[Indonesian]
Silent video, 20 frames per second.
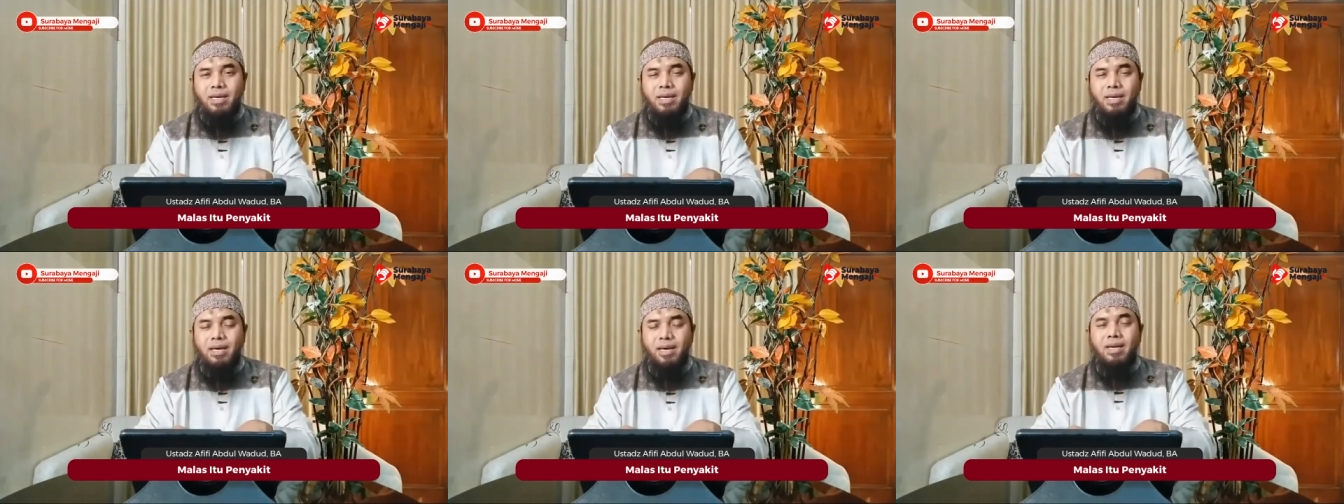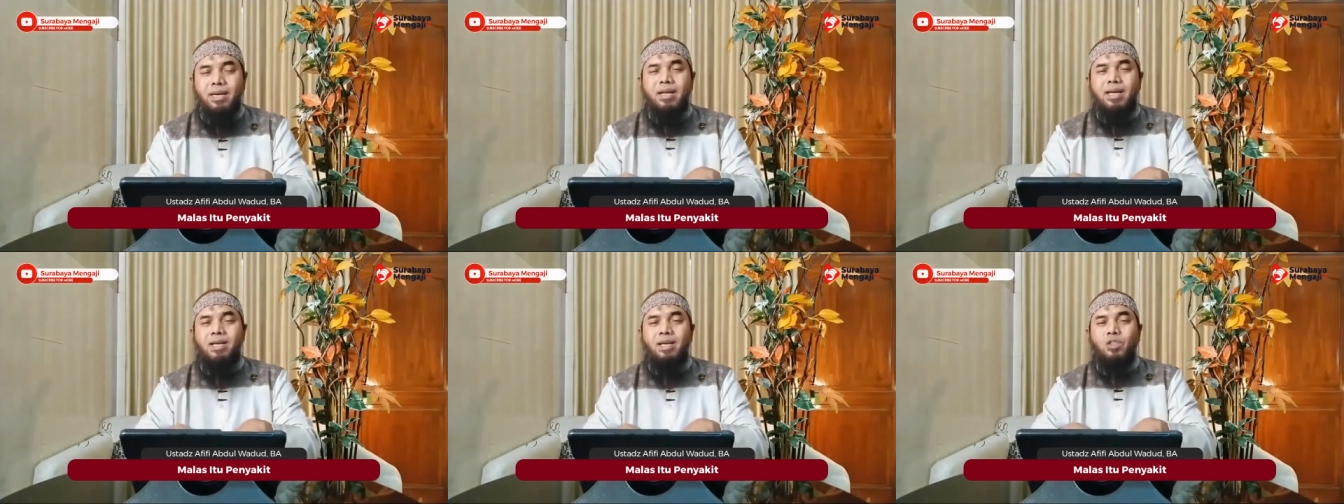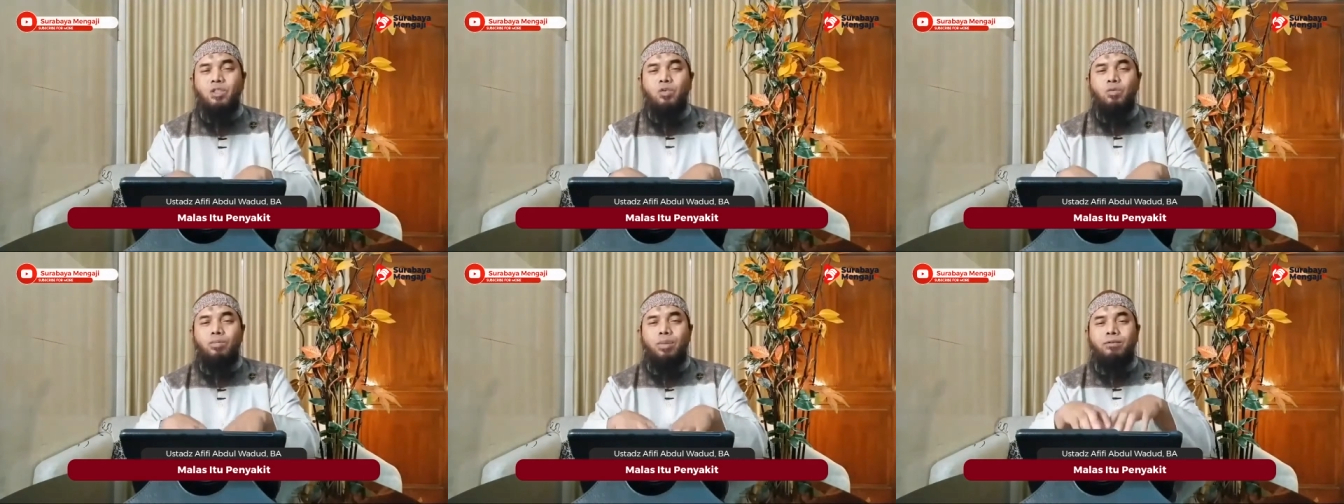karena
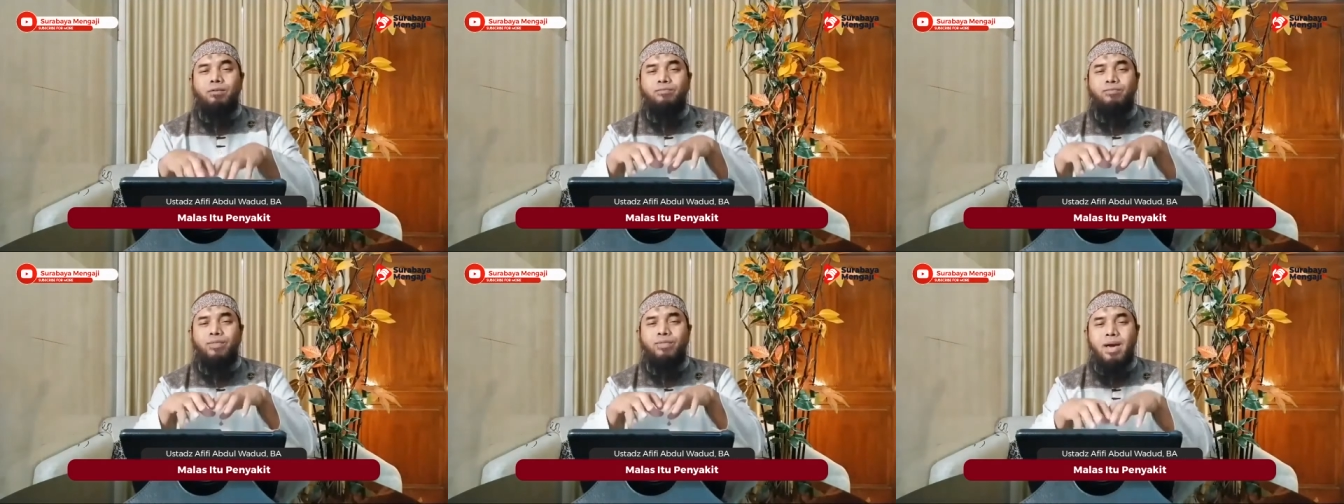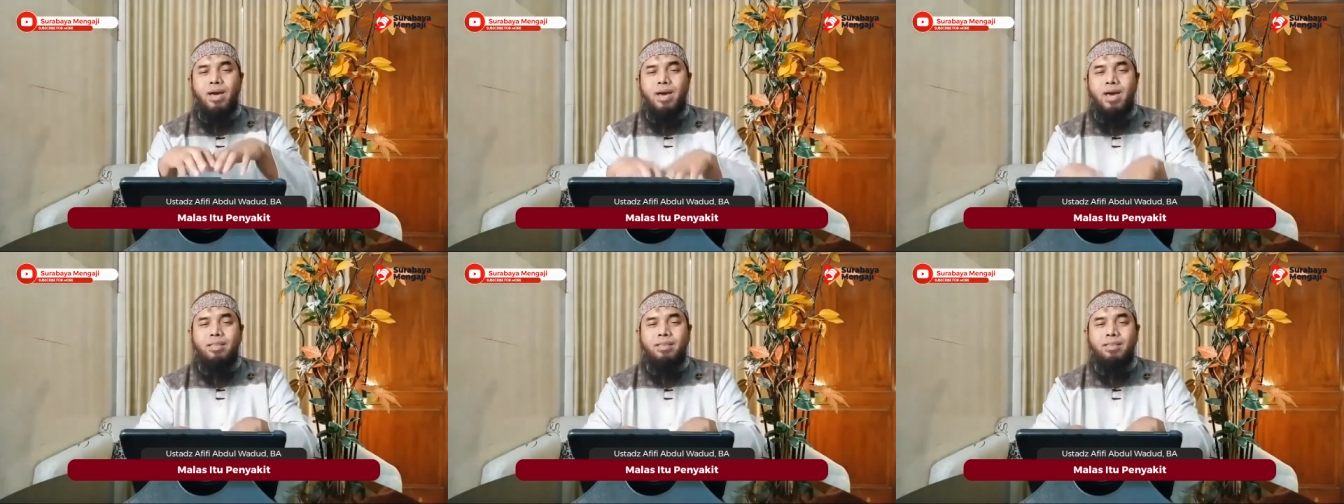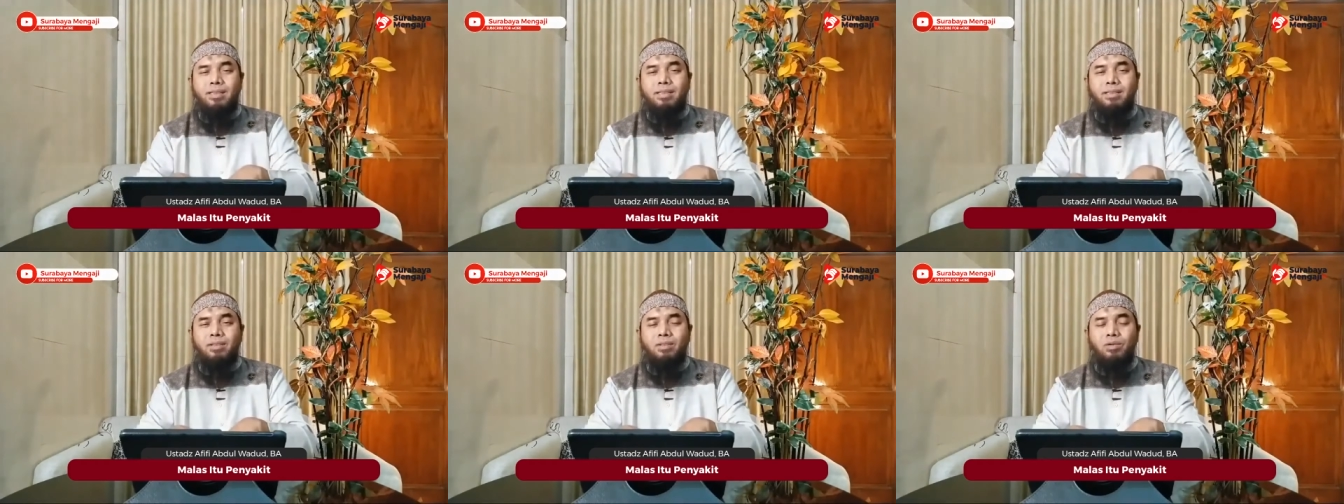itu
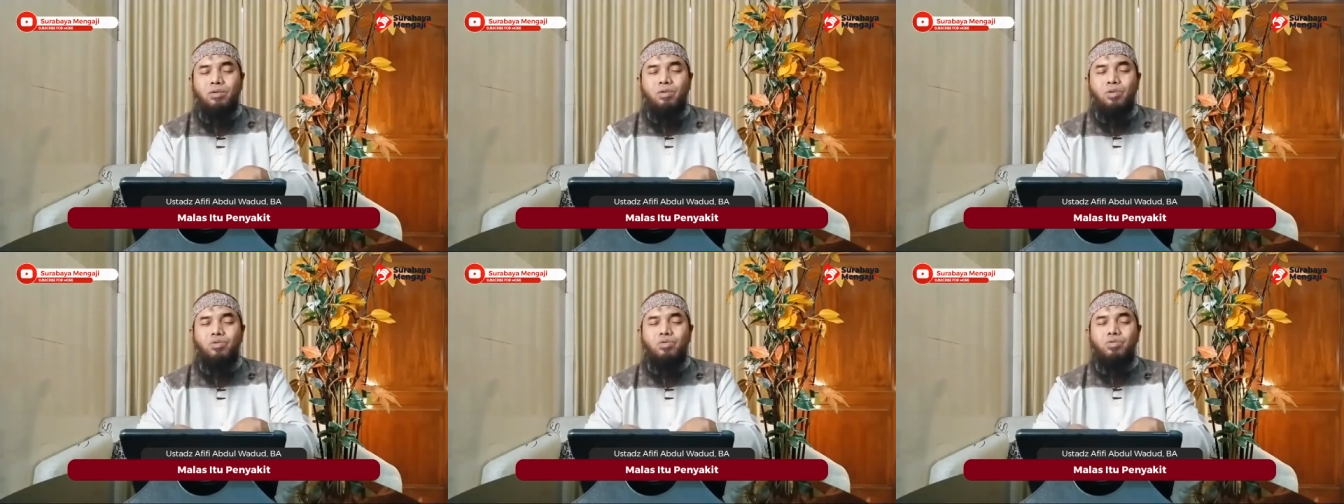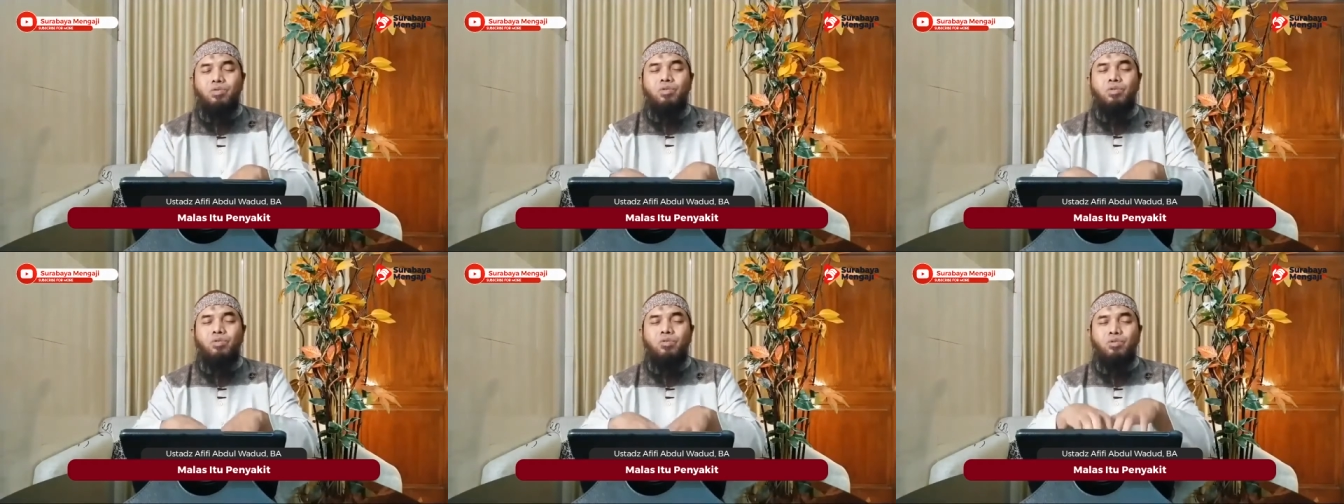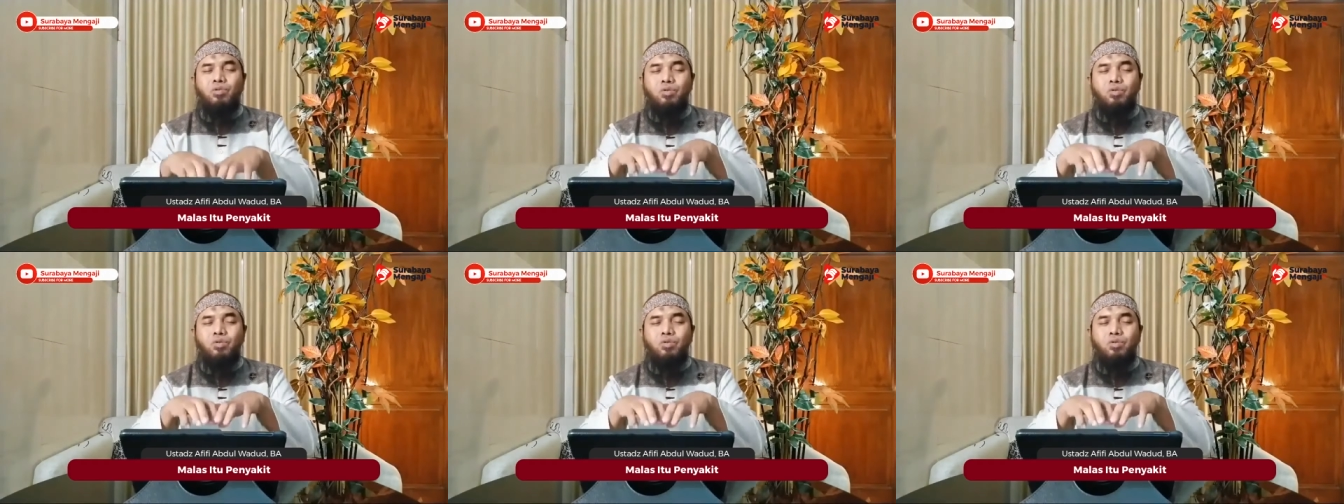manfaat untuk